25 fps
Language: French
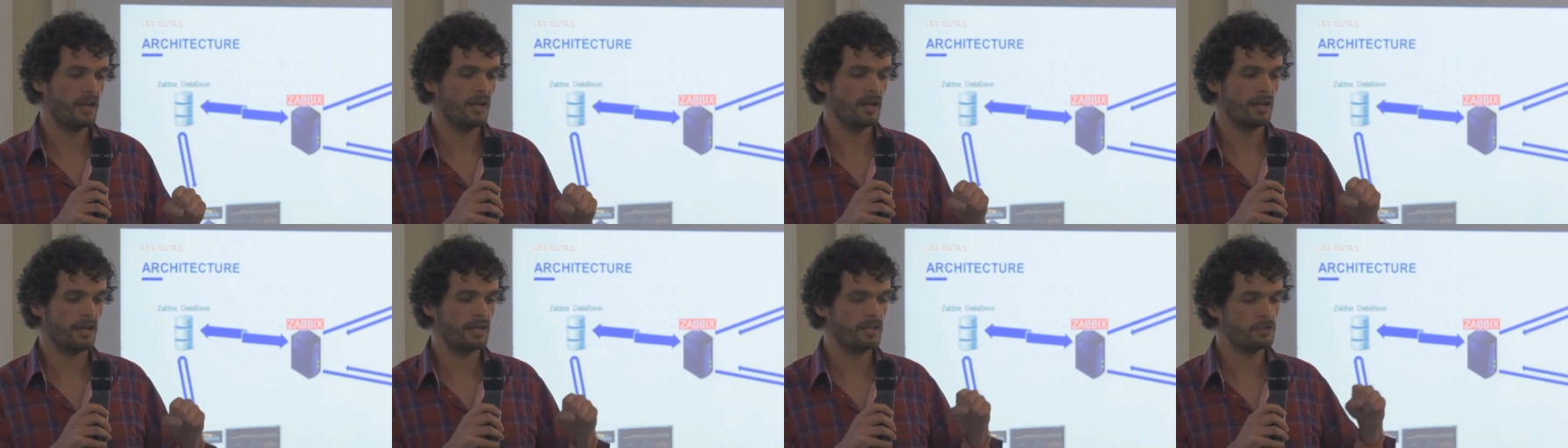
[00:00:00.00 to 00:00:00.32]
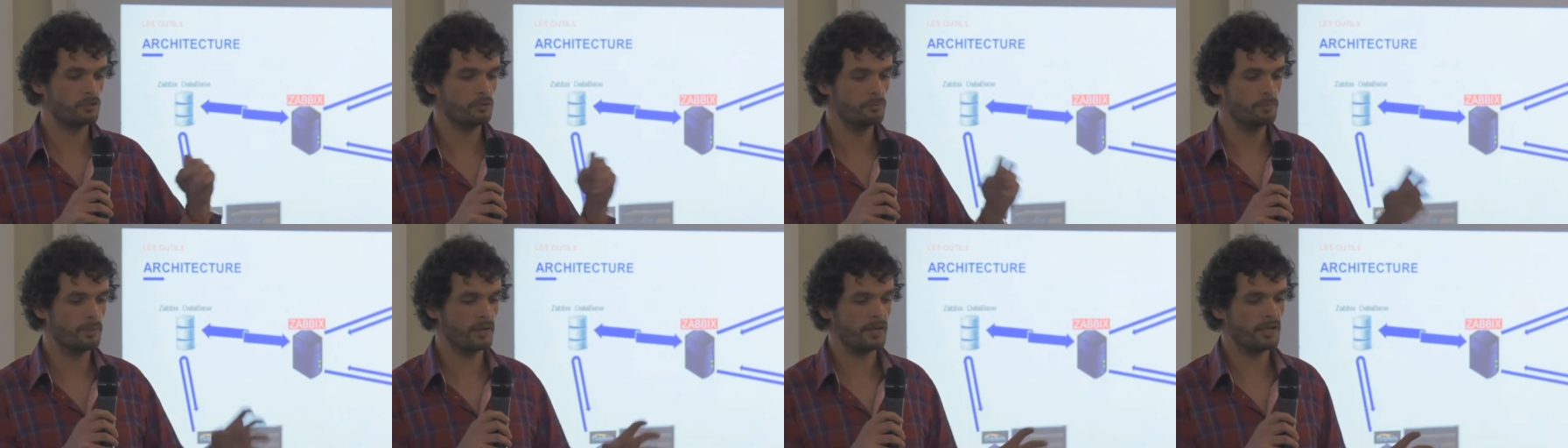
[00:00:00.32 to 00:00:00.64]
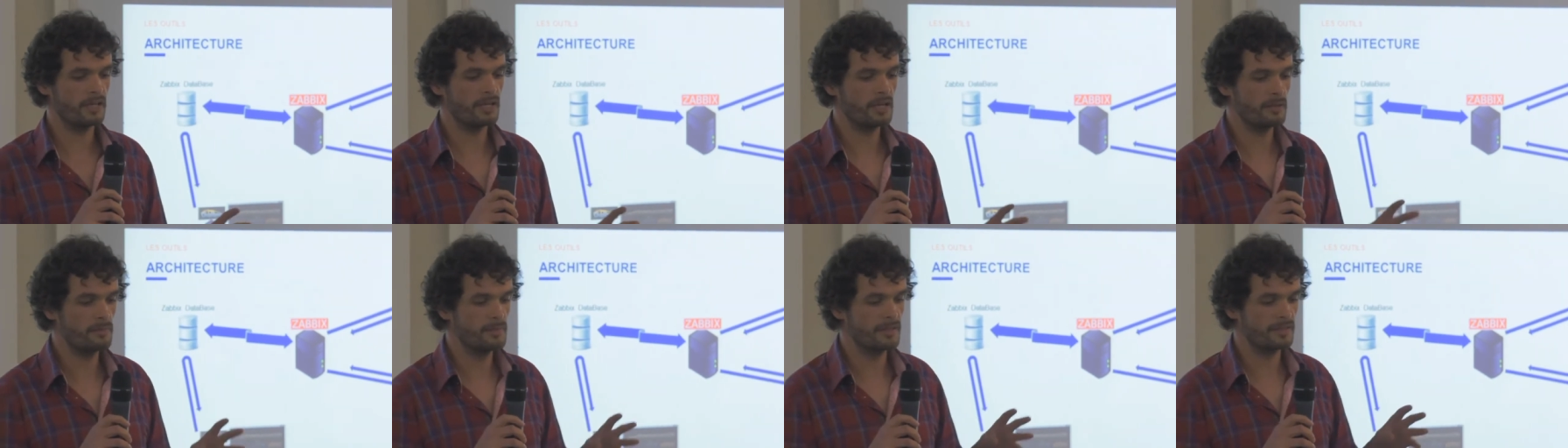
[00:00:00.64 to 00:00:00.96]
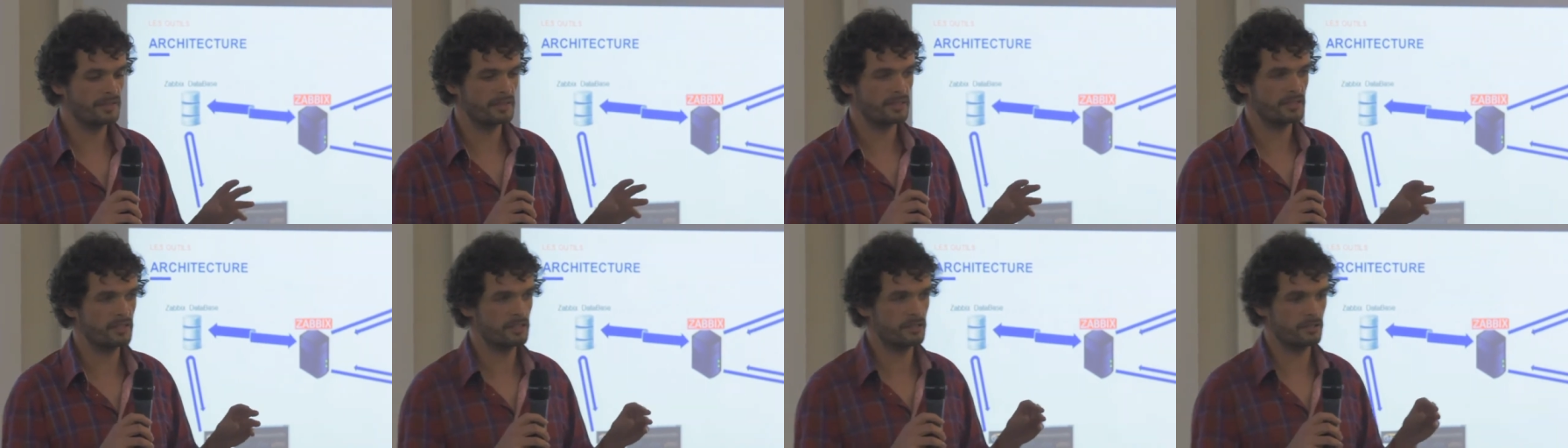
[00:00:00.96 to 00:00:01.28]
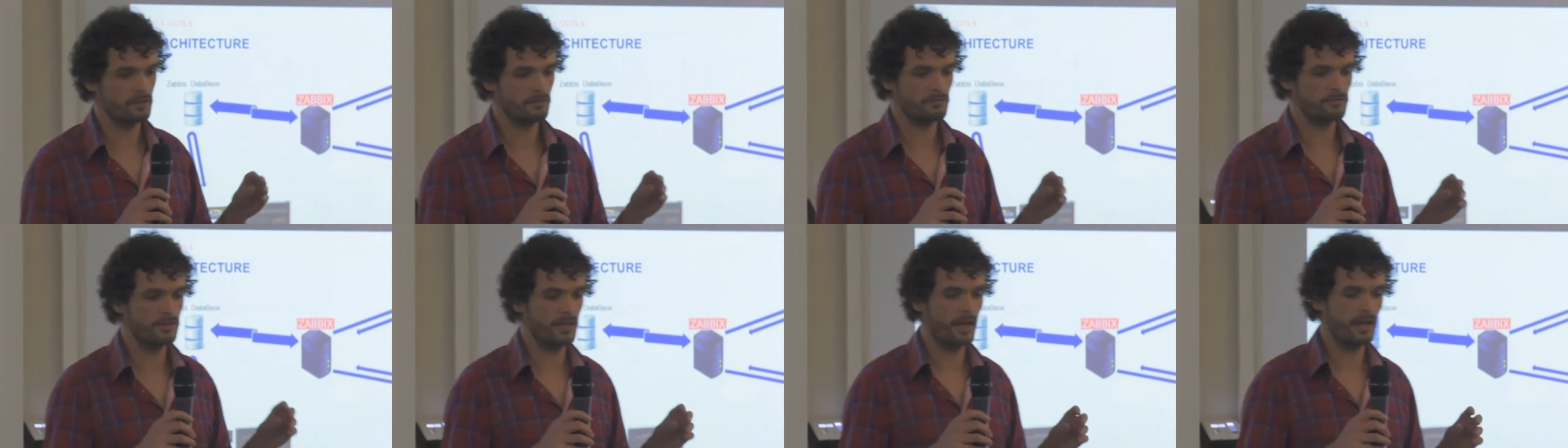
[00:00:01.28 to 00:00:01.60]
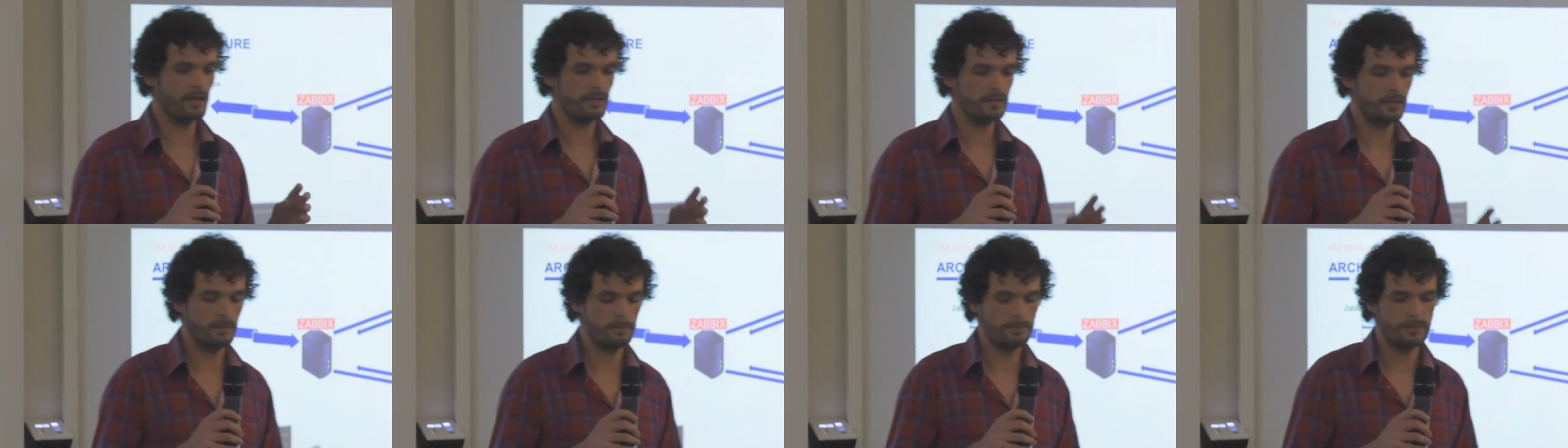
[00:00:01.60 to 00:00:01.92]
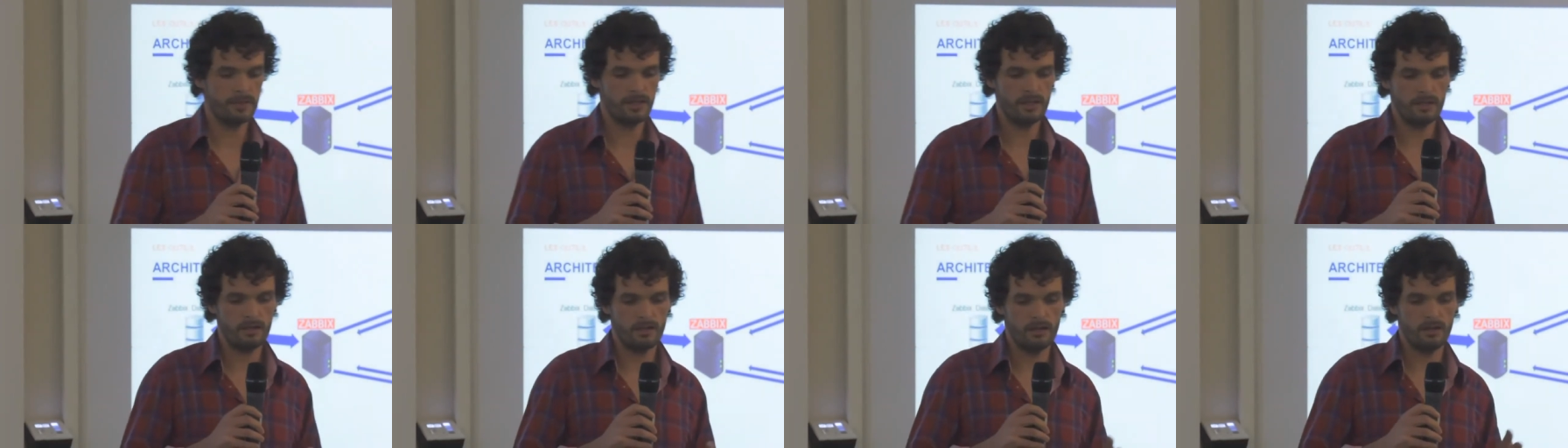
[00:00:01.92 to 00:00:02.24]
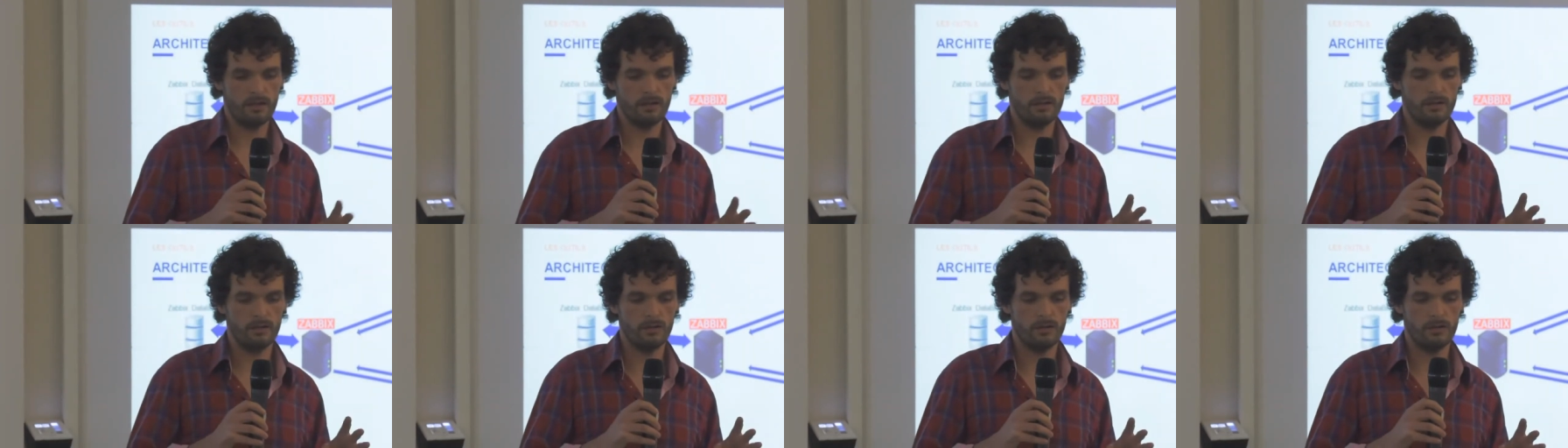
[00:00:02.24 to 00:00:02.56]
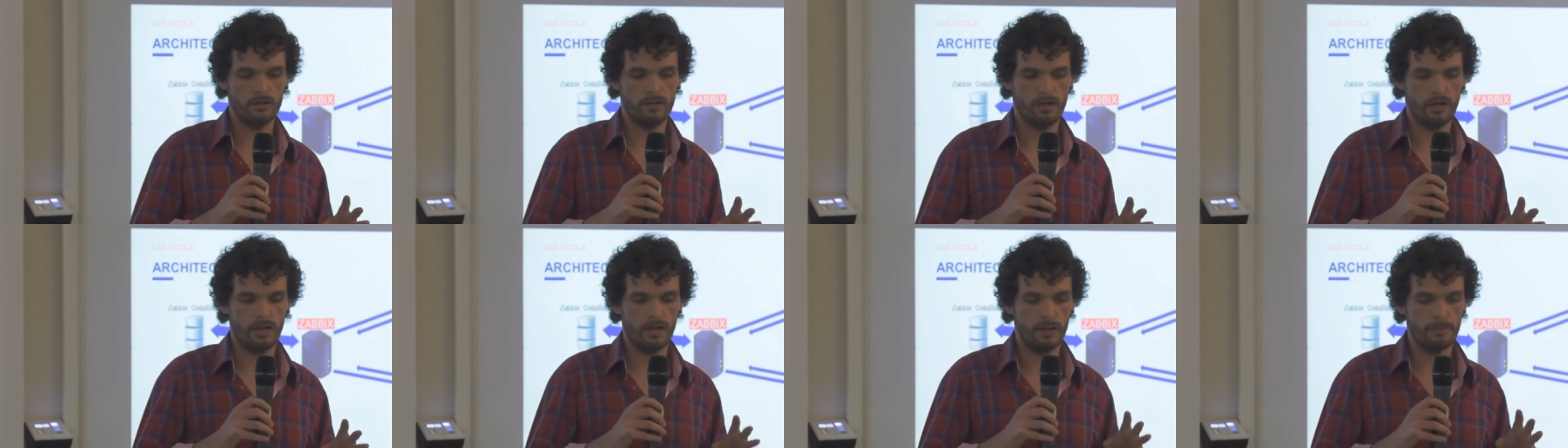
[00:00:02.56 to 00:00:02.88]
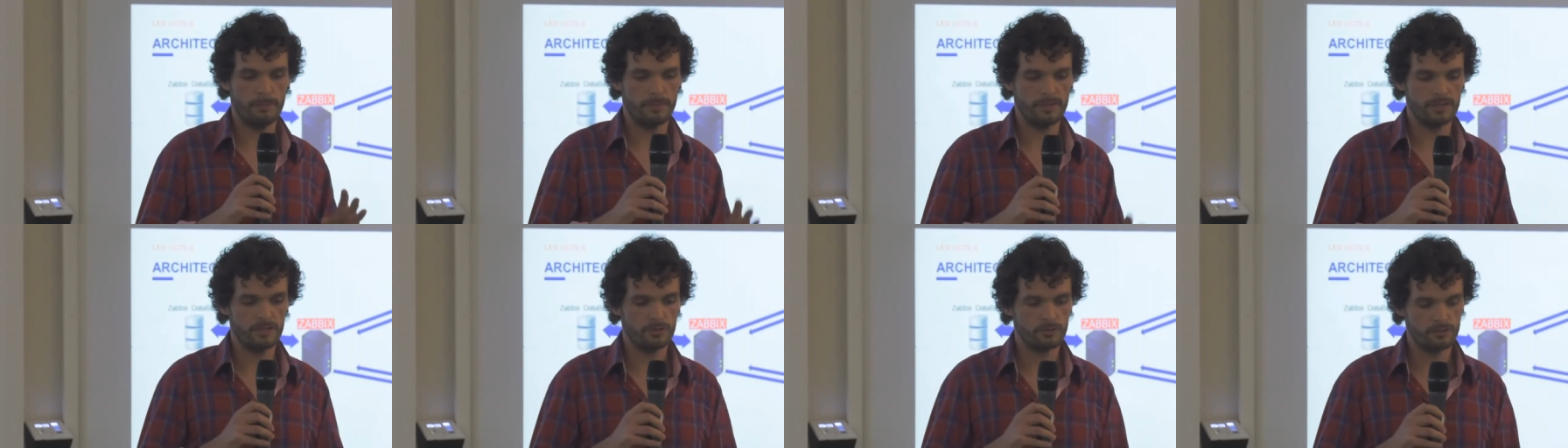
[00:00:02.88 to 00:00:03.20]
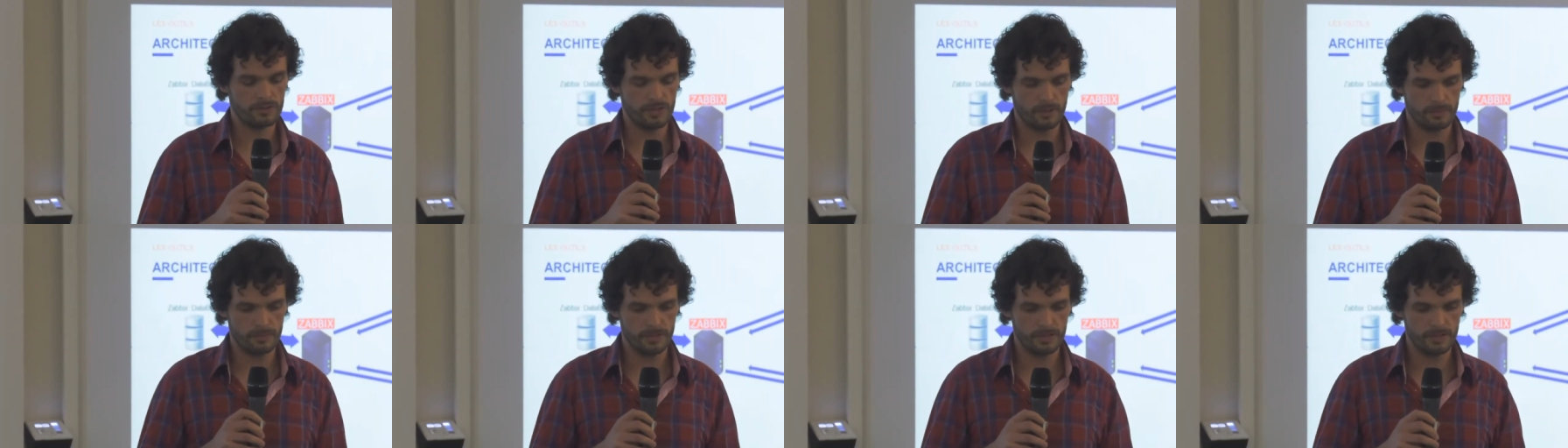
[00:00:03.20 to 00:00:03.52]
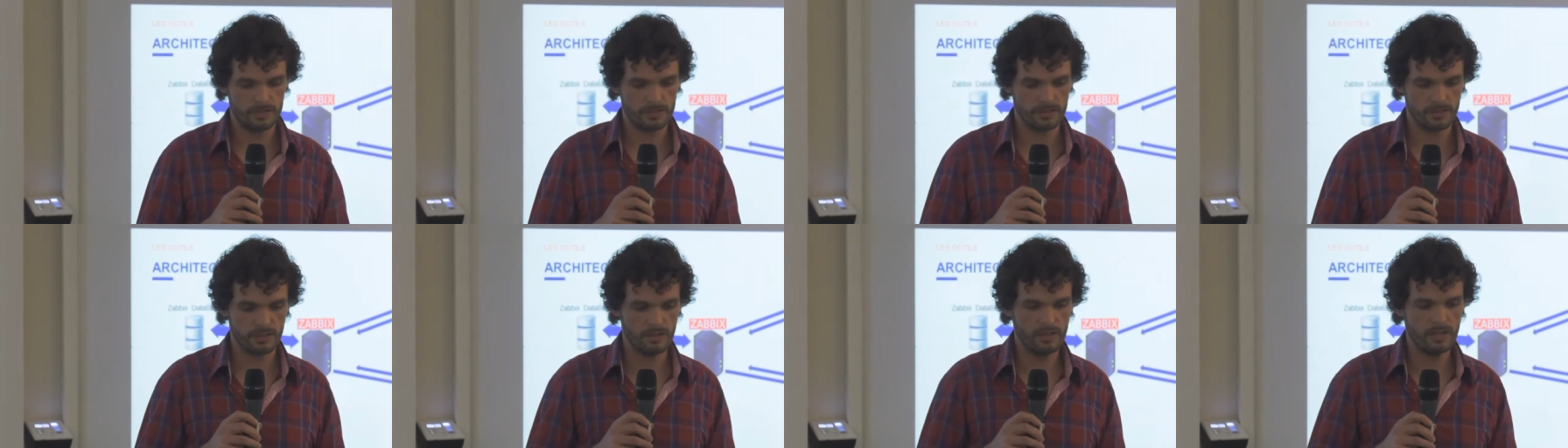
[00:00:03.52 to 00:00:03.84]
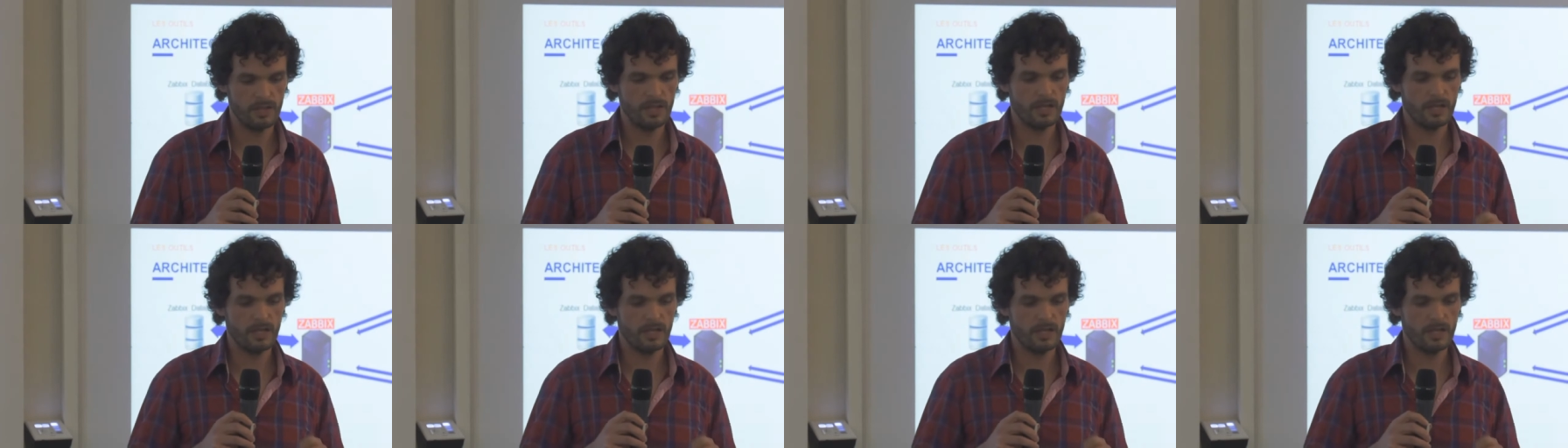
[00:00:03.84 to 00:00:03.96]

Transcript: récupérer les métriques via un appel euh, à l'API de Zabbix.